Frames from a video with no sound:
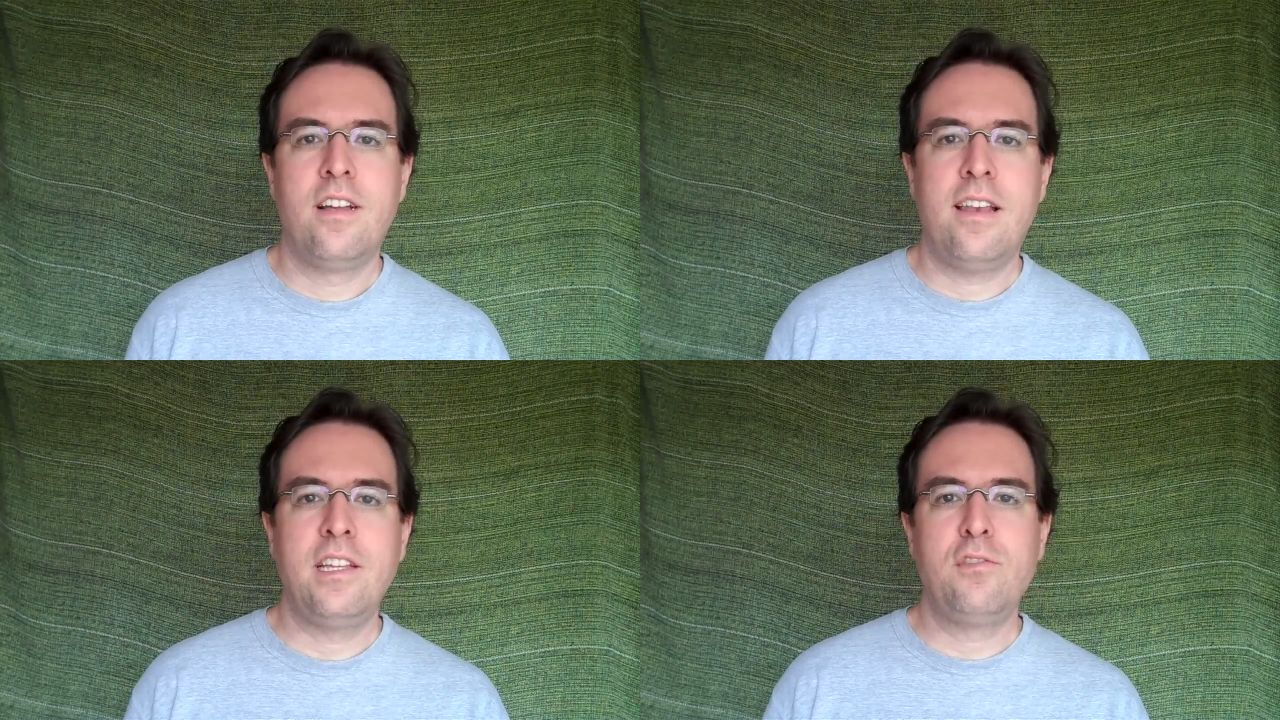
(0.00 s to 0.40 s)

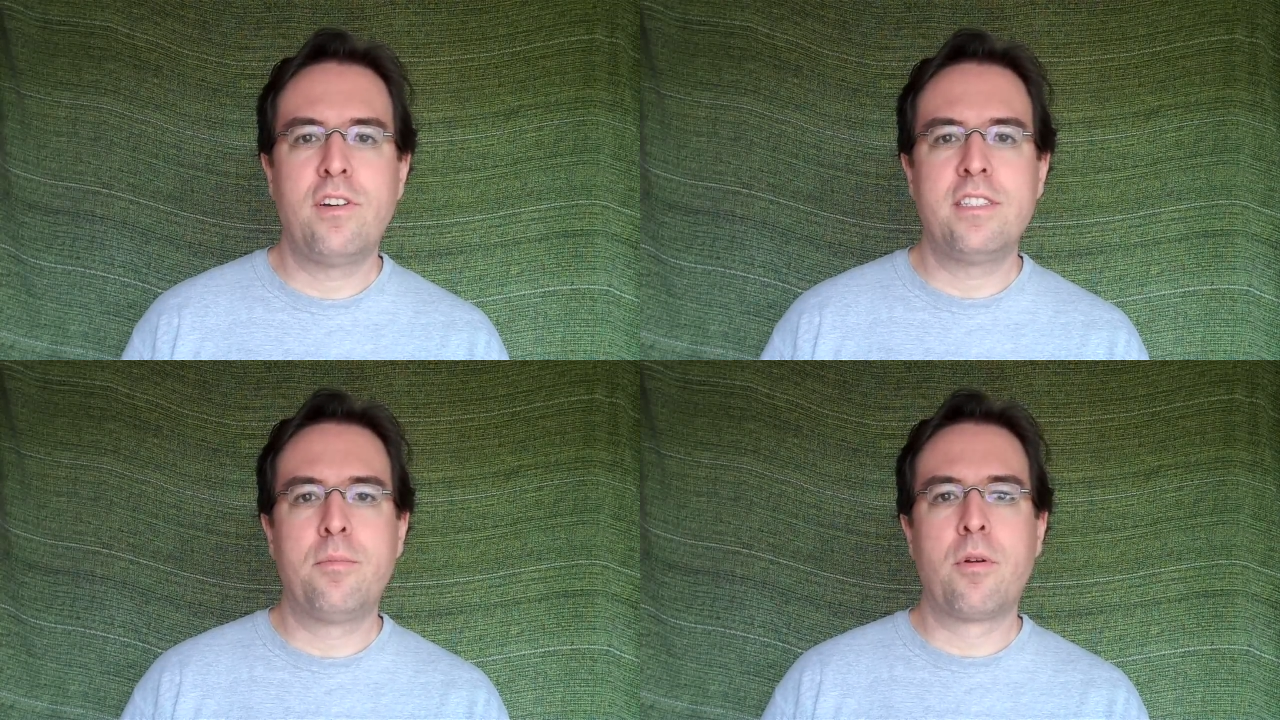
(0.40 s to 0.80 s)
Além de
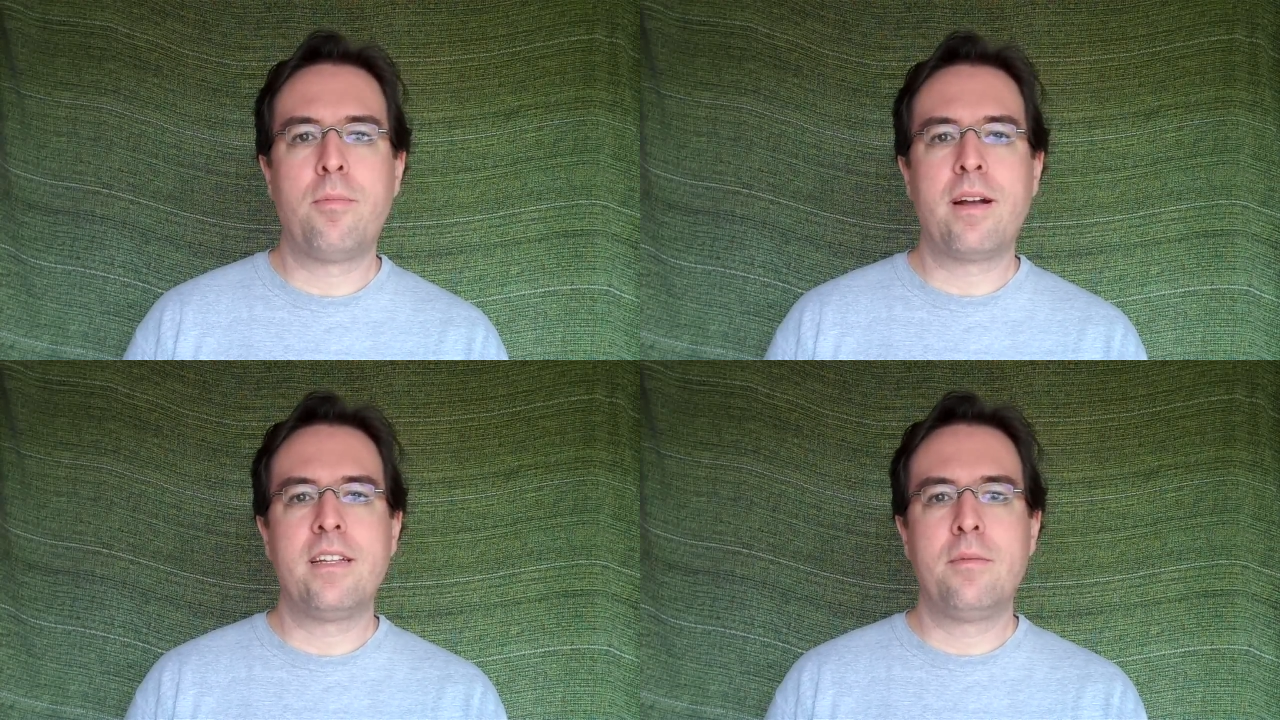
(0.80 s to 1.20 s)
fazer
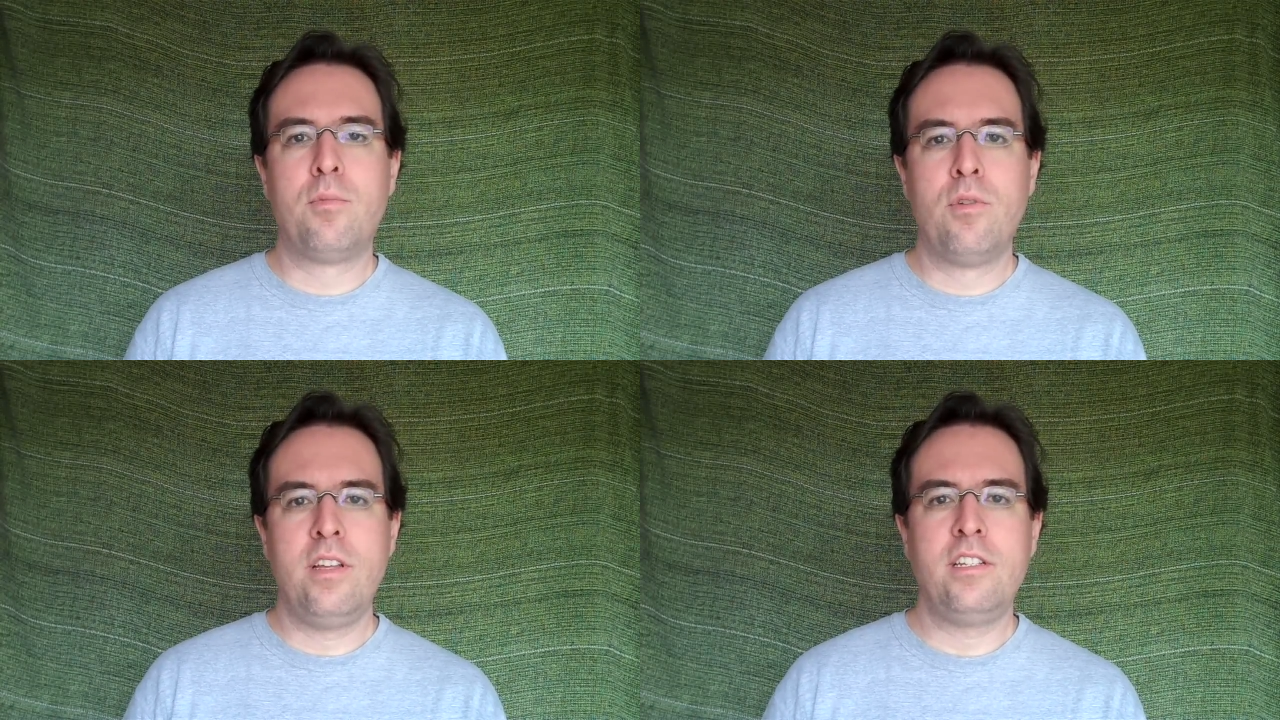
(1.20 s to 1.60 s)
propaganda
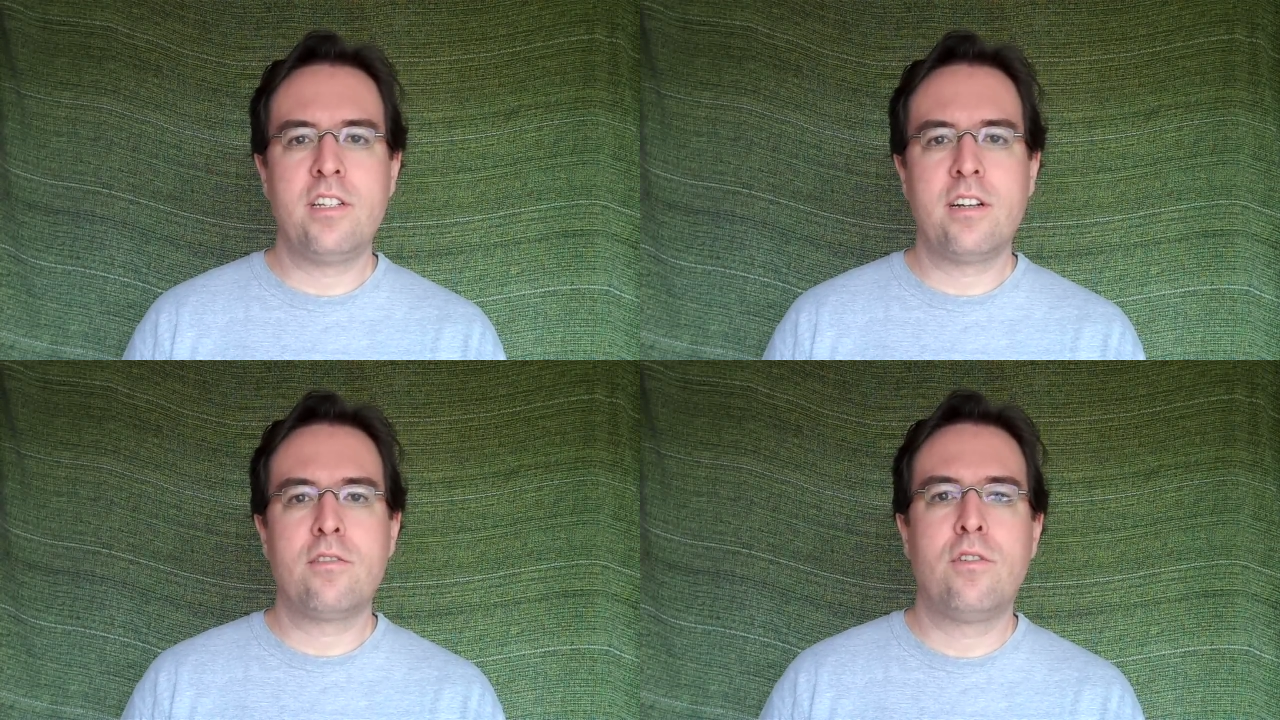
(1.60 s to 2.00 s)

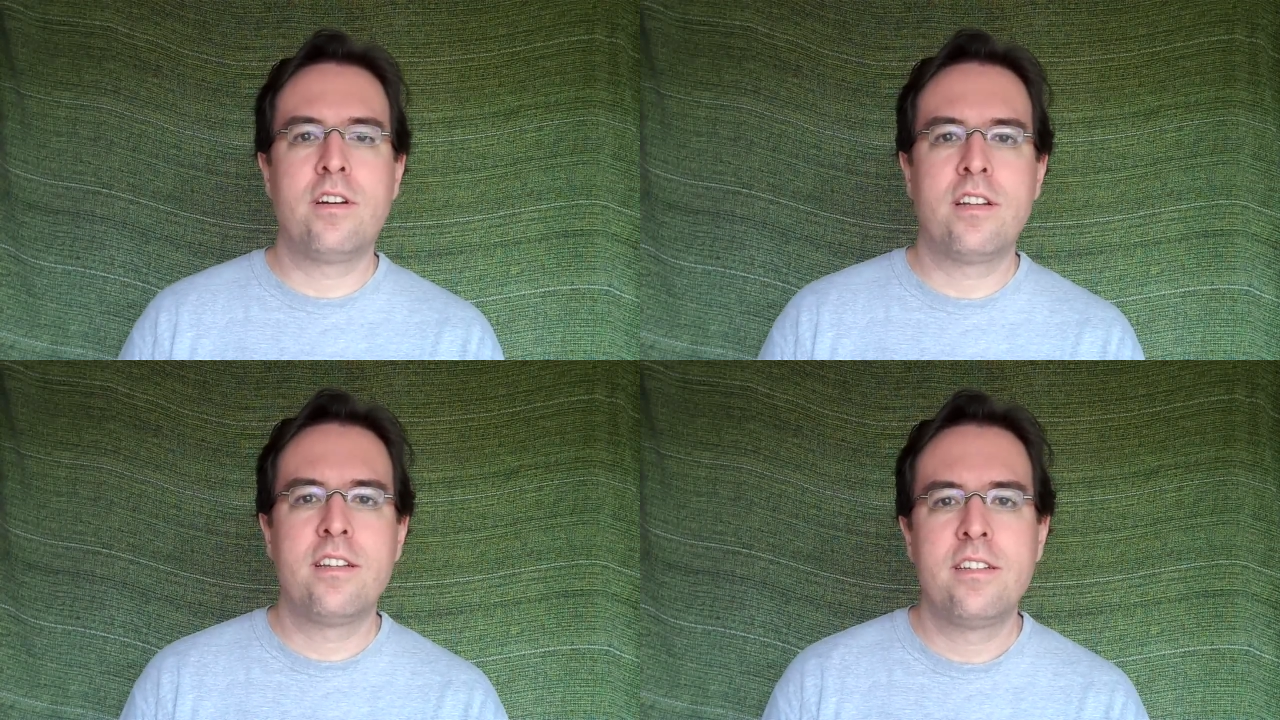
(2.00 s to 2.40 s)
política,
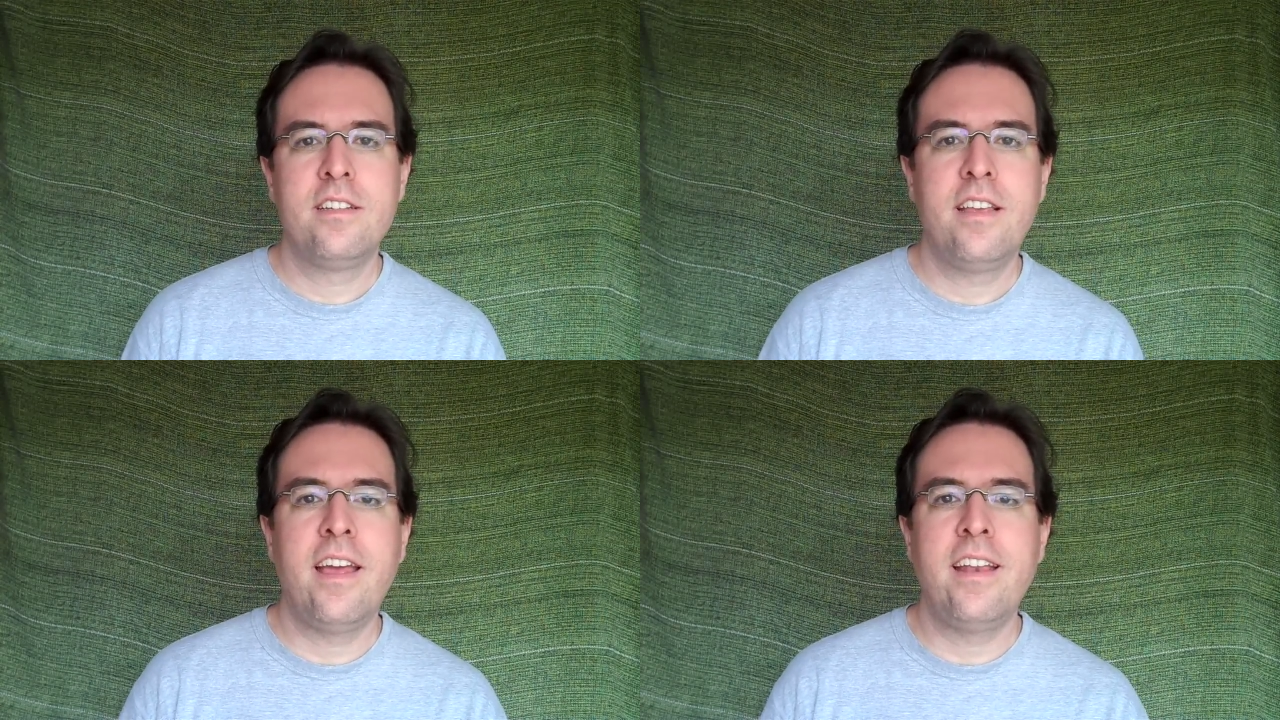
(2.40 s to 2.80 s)
agora
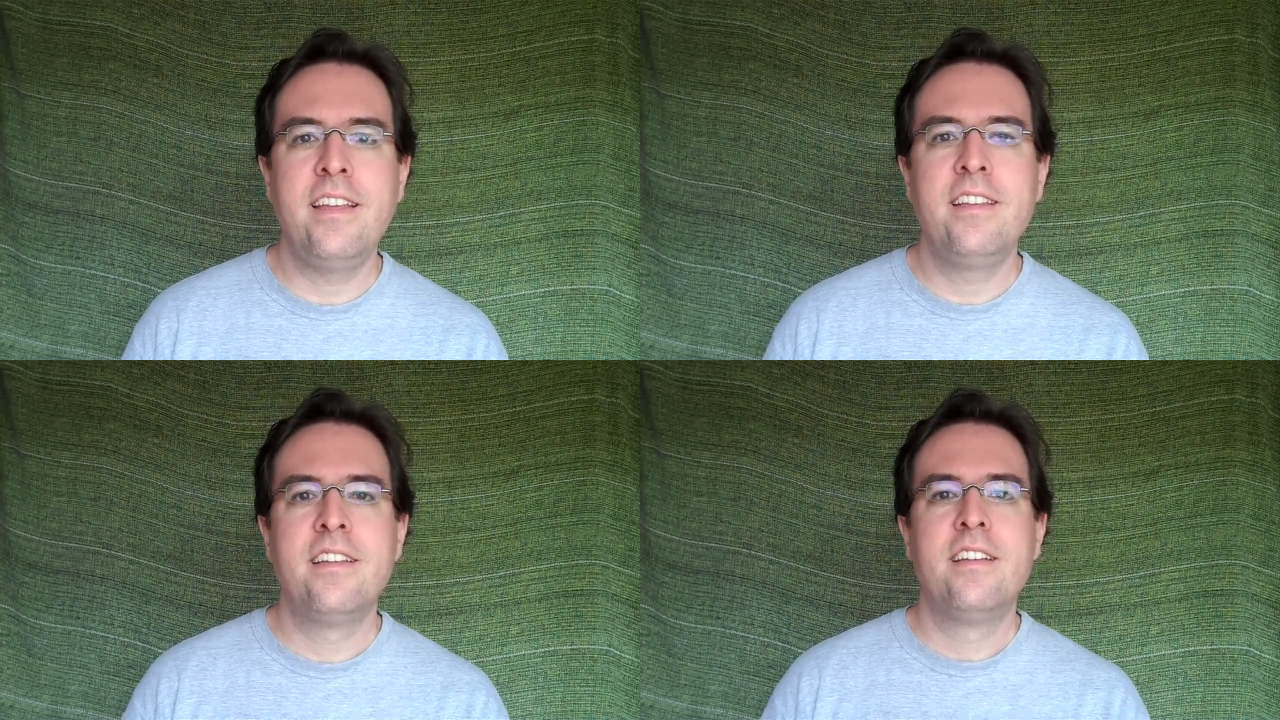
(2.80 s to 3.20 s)
querem